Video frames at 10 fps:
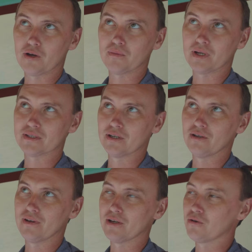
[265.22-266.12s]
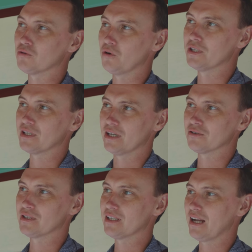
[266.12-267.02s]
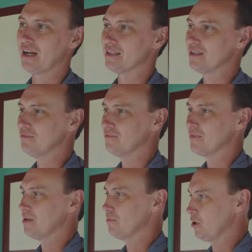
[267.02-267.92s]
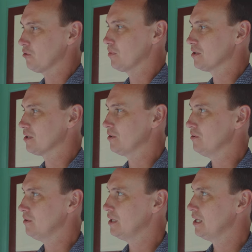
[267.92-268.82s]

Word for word: para o Brasil. Ele veio com dois anos de idade para o Brasil.